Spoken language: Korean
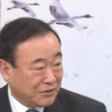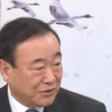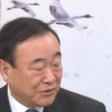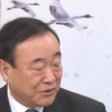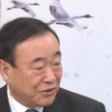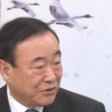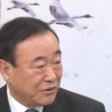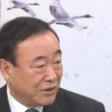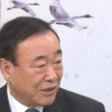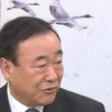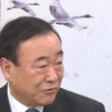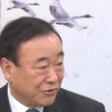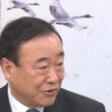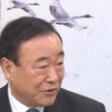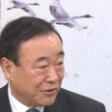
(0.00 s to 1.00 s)
서로 정을
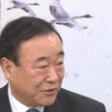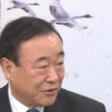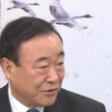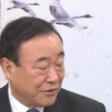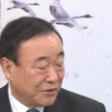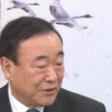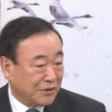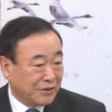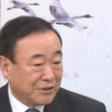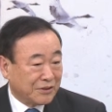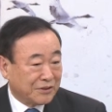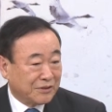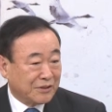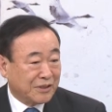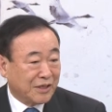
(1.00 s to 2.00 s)
나누는 것
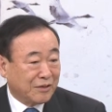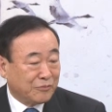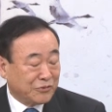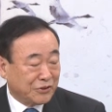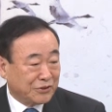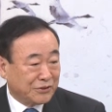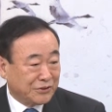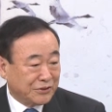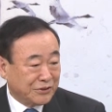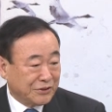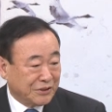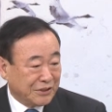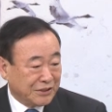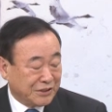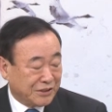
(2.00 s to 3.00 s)
그렇게 함으로써
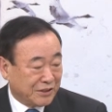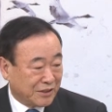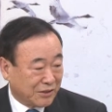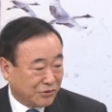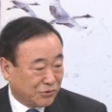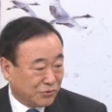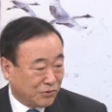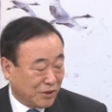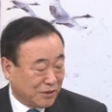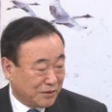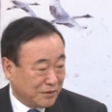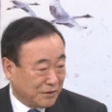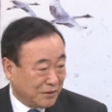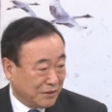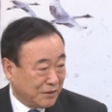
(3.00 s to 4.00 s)
시가
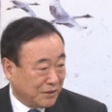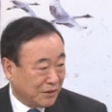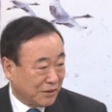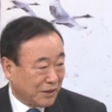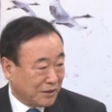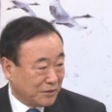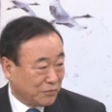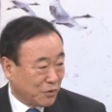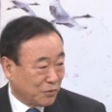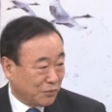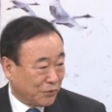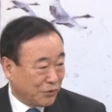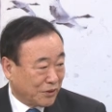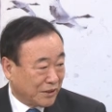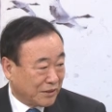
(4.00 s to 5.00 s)
추구하는 여러 가지
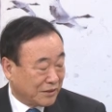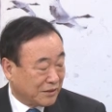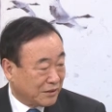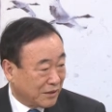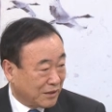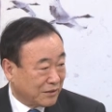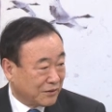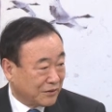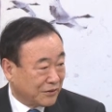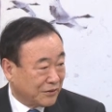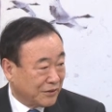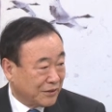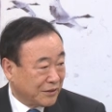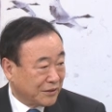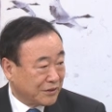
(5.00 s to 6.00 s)
목표에 기여하는 것
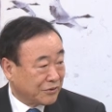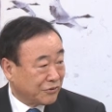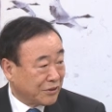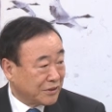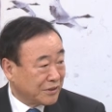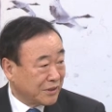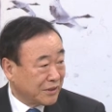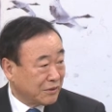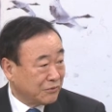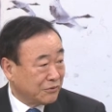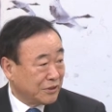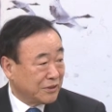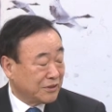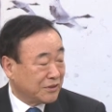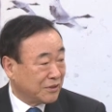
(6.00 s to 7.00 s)
이것이 굉장히
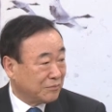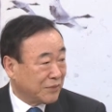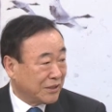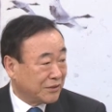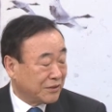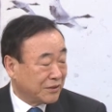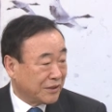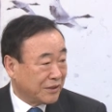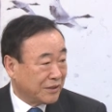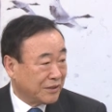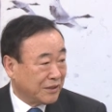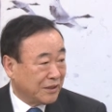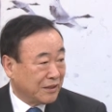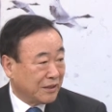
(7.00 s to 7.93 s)
우리 인천 발전의